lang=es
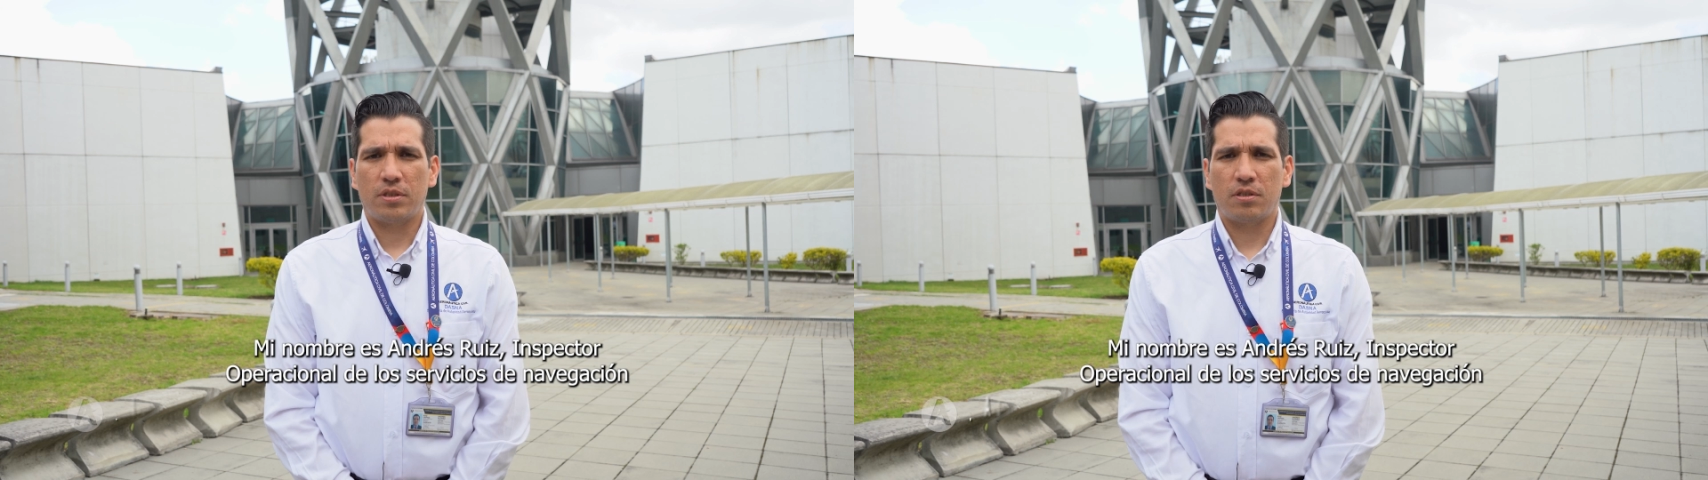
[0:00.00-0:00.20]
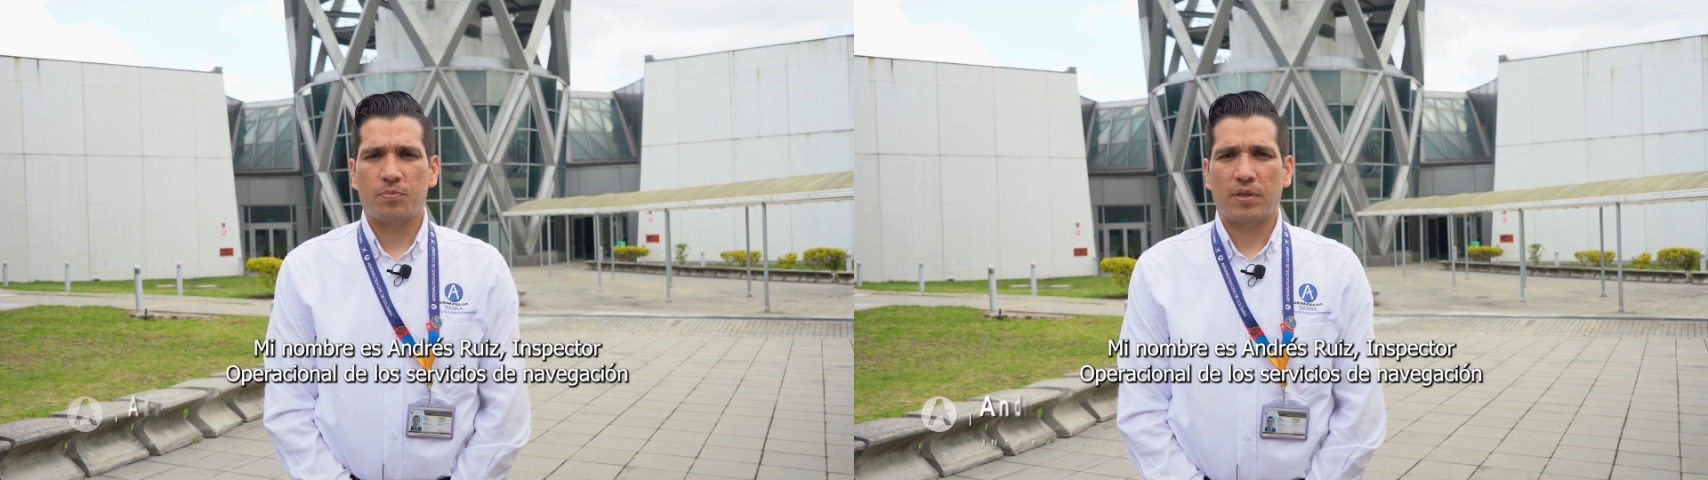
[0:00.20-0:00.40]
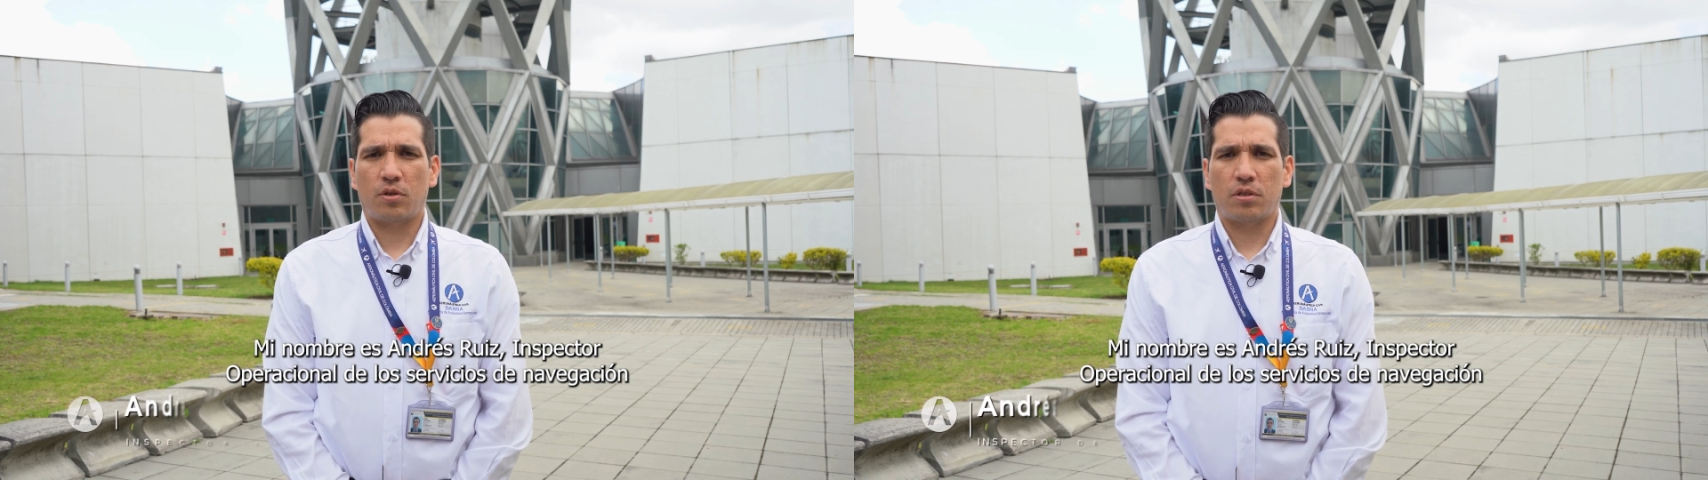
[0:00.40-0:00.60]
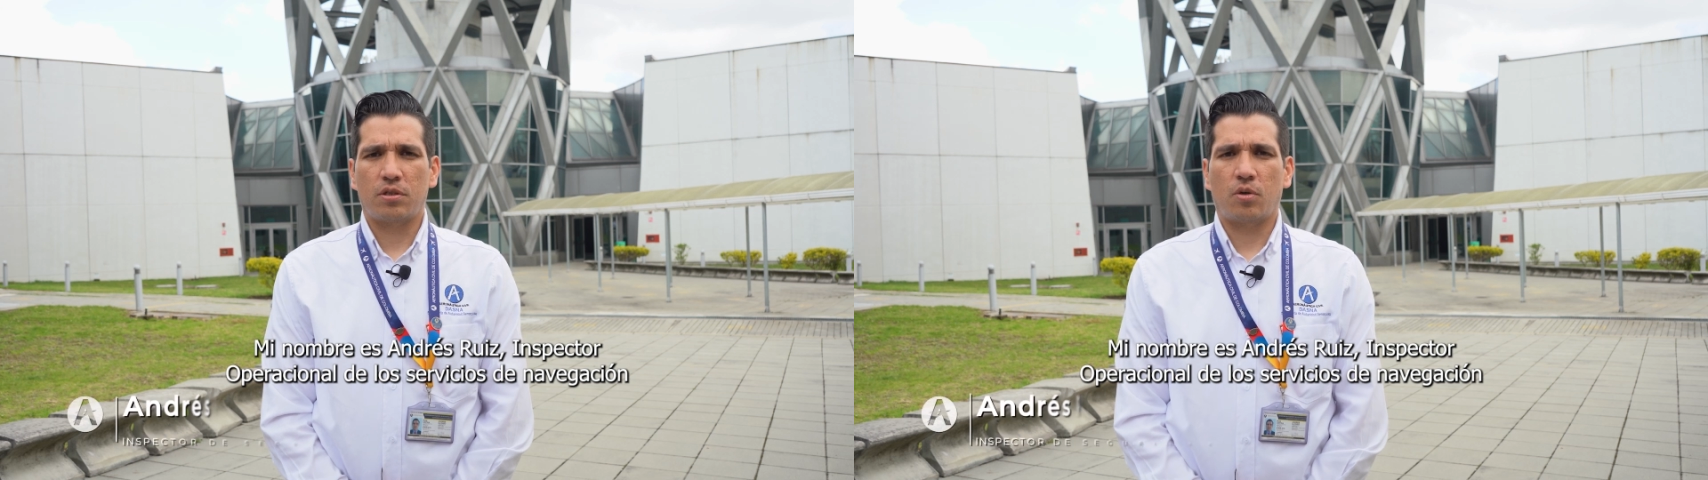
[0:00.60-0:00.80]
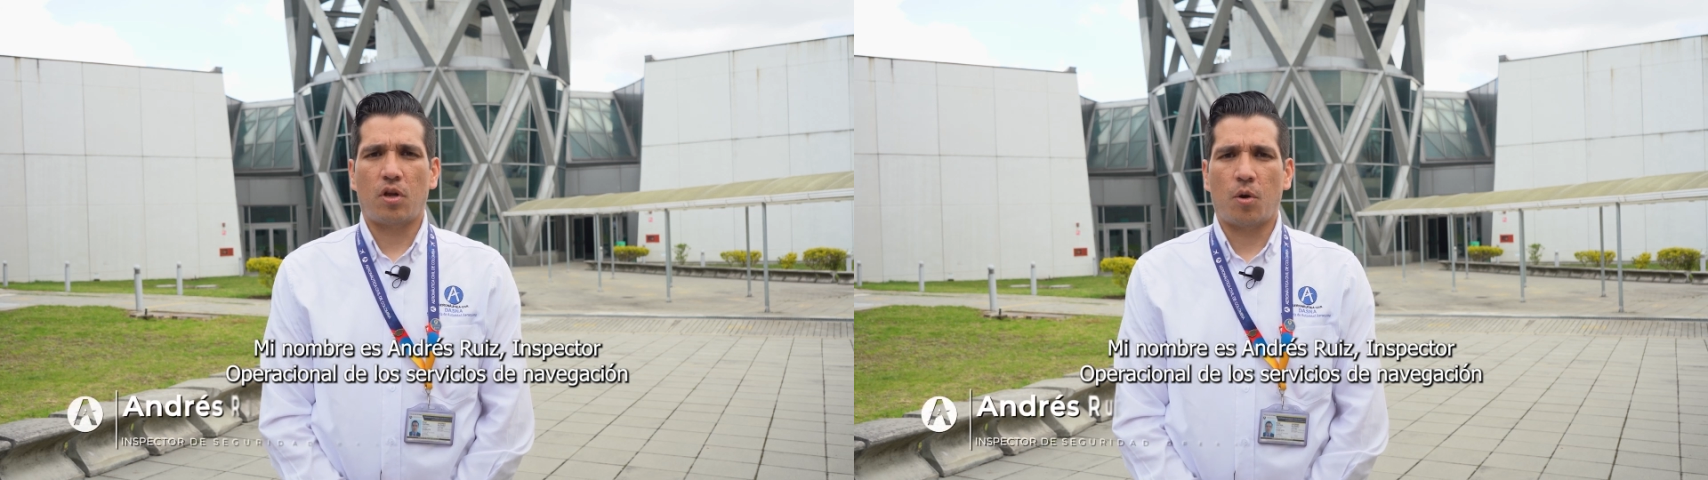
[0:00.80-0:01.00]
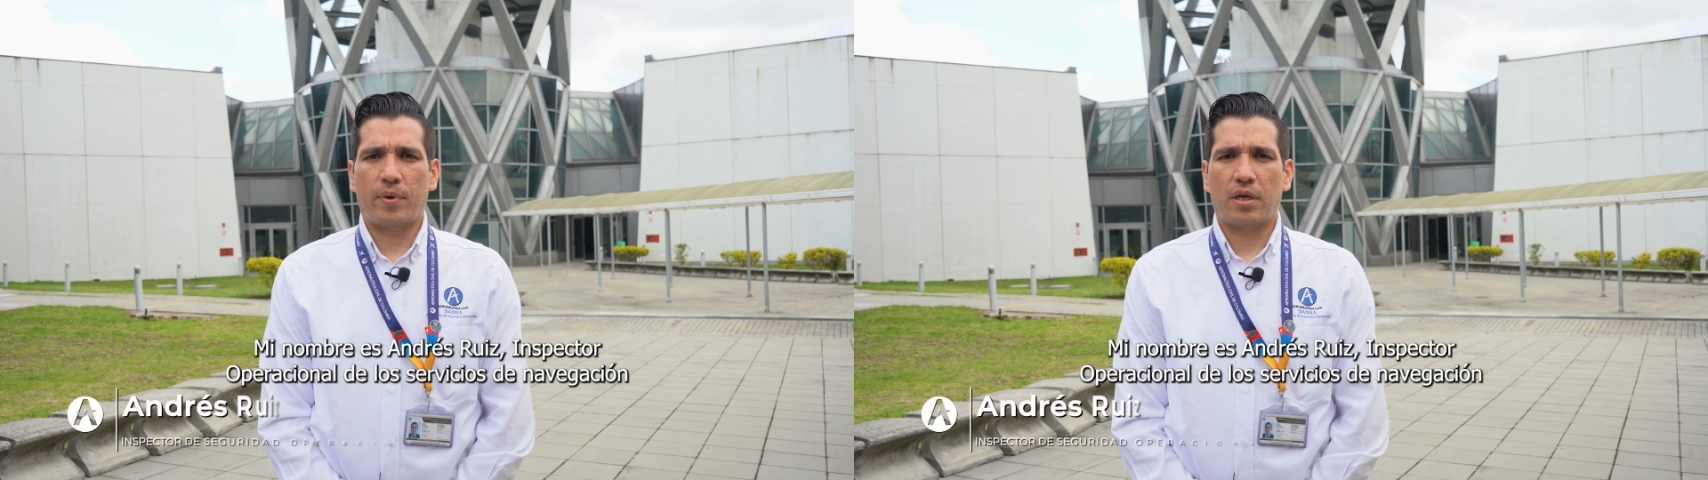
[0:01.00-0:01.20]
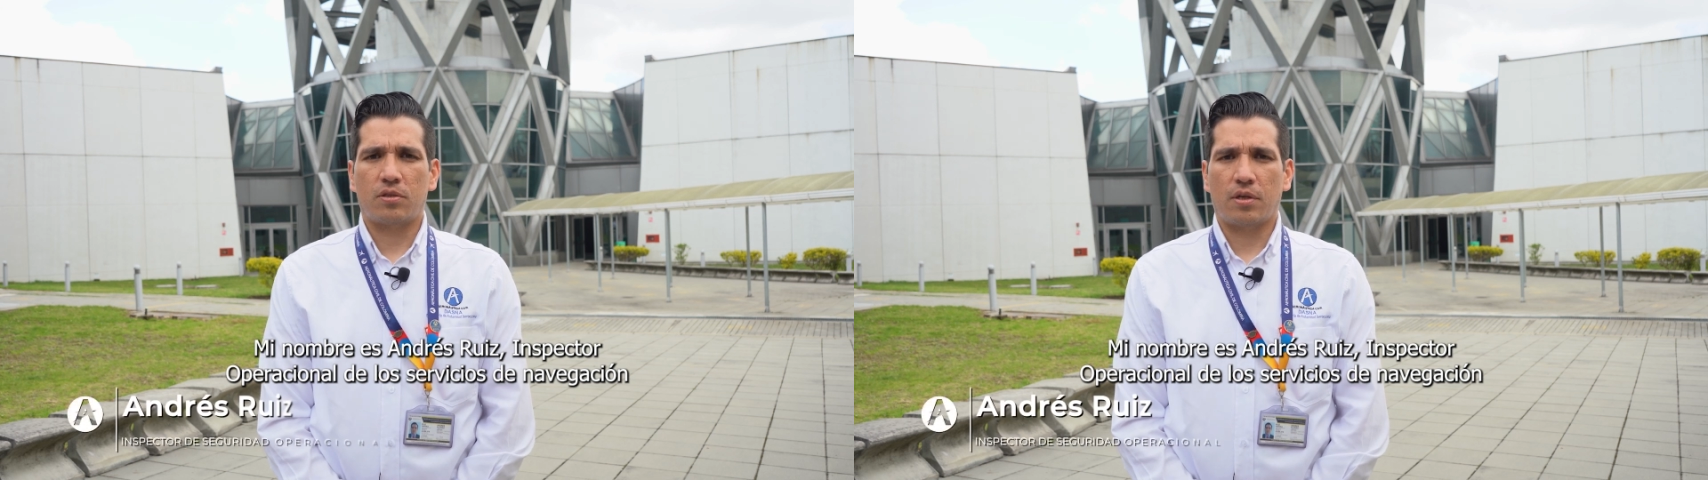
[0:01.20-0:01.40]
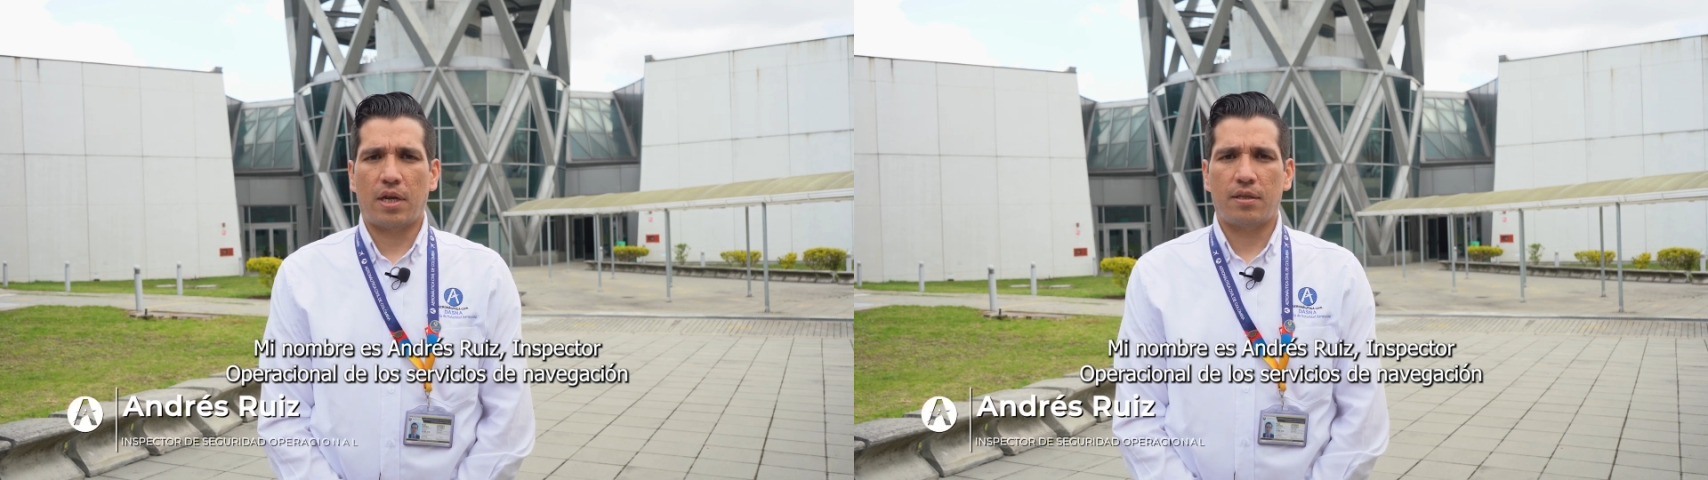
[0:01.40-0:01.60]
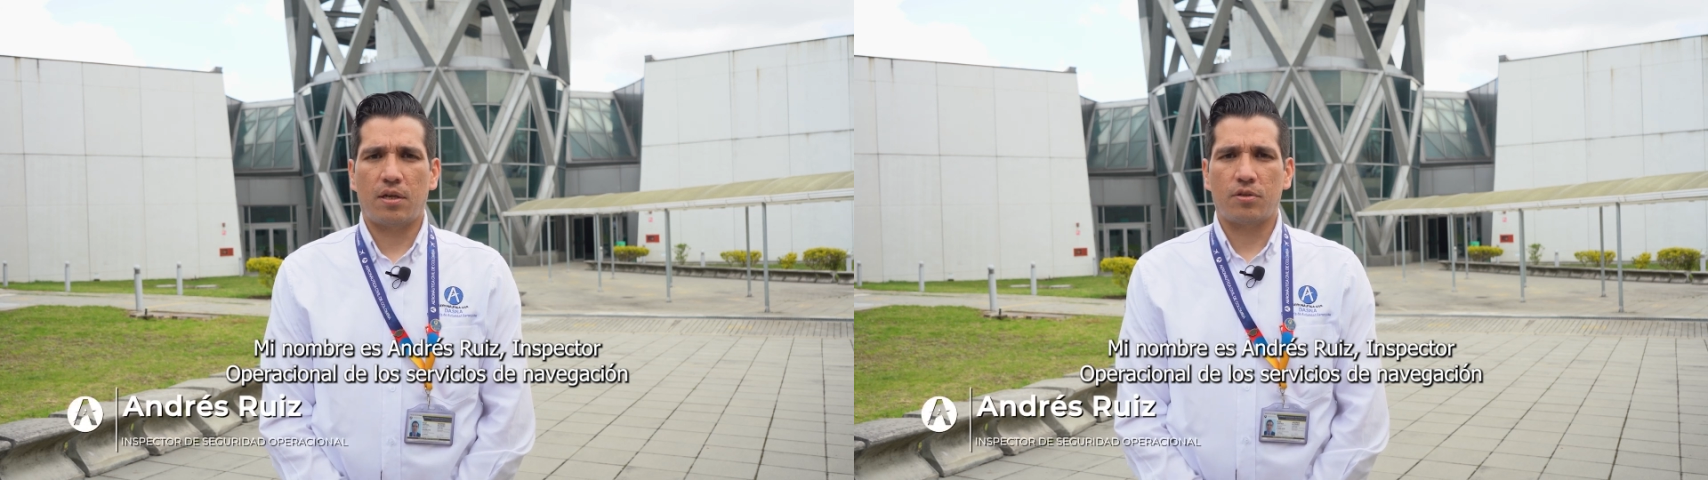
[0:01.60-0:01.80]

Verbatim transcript: Ruiz, inspector de seguridad operacional